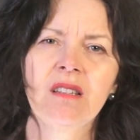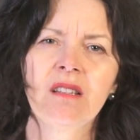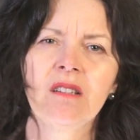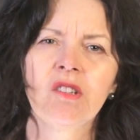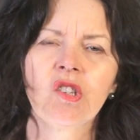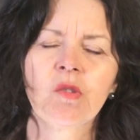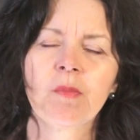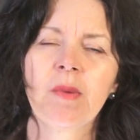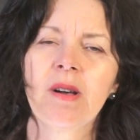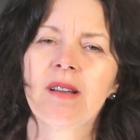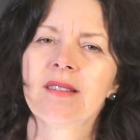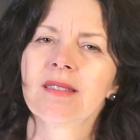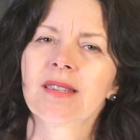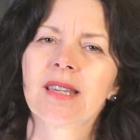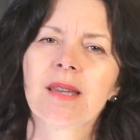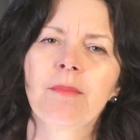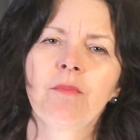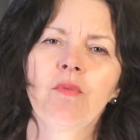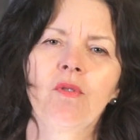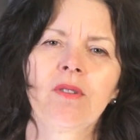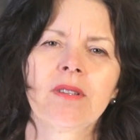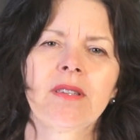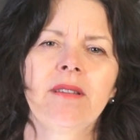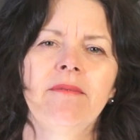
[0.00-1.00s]
je ne penserais
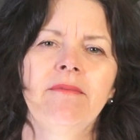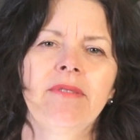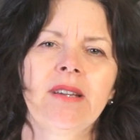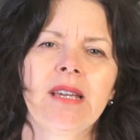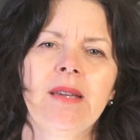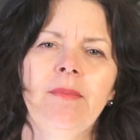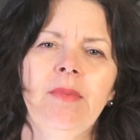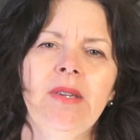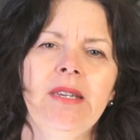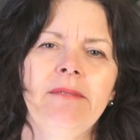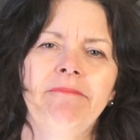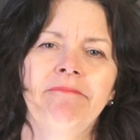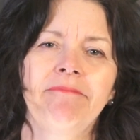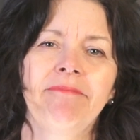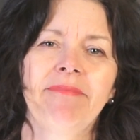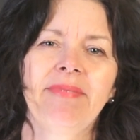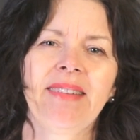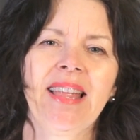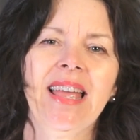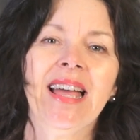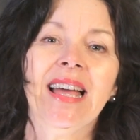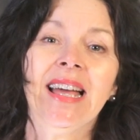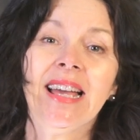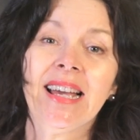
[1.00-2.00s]
pas que ça me ferait bien.
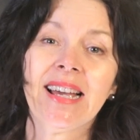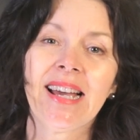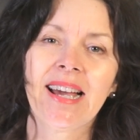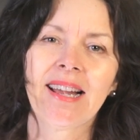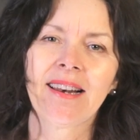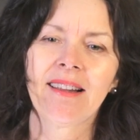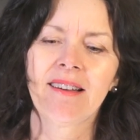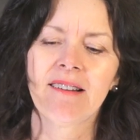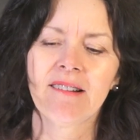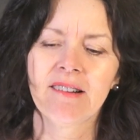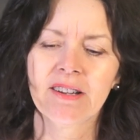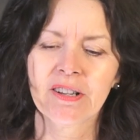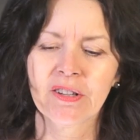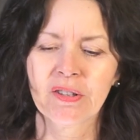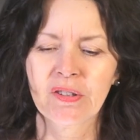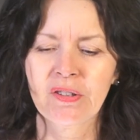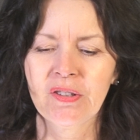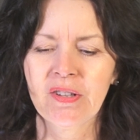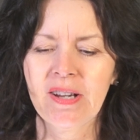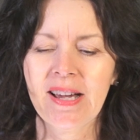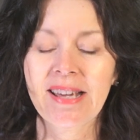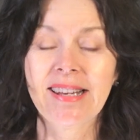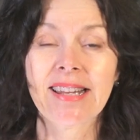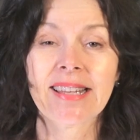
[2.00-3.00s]
Alors,
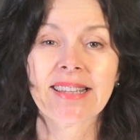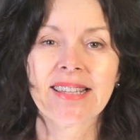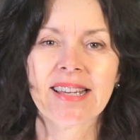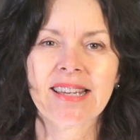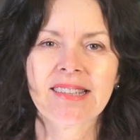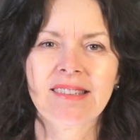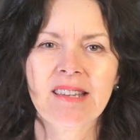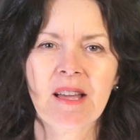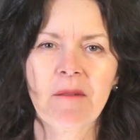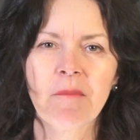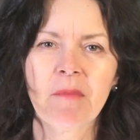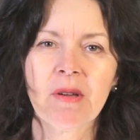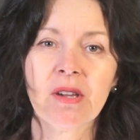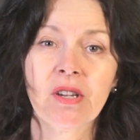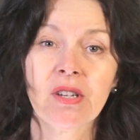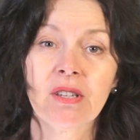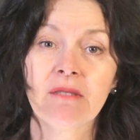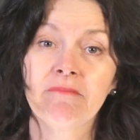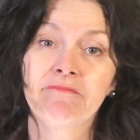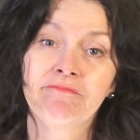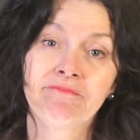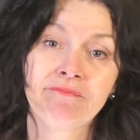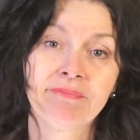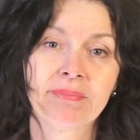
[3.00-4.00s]
en attendant, ben,
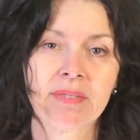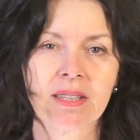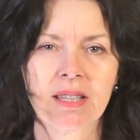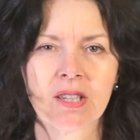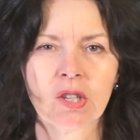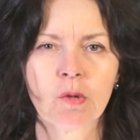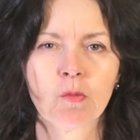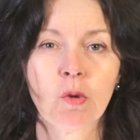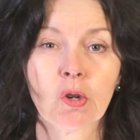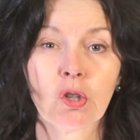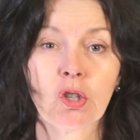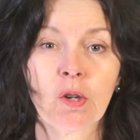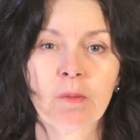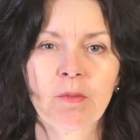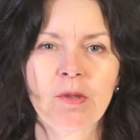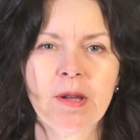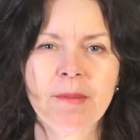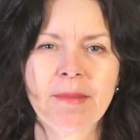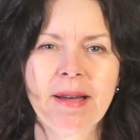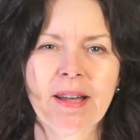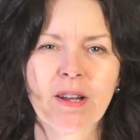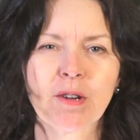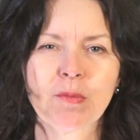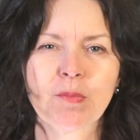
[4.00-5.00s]
je m'occupe de
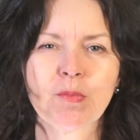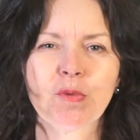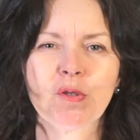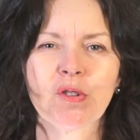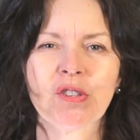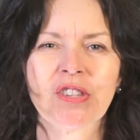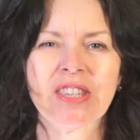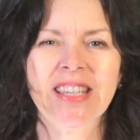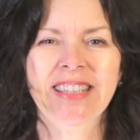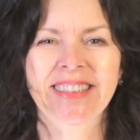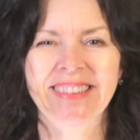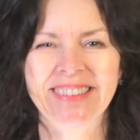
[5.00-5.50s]
ma repousse.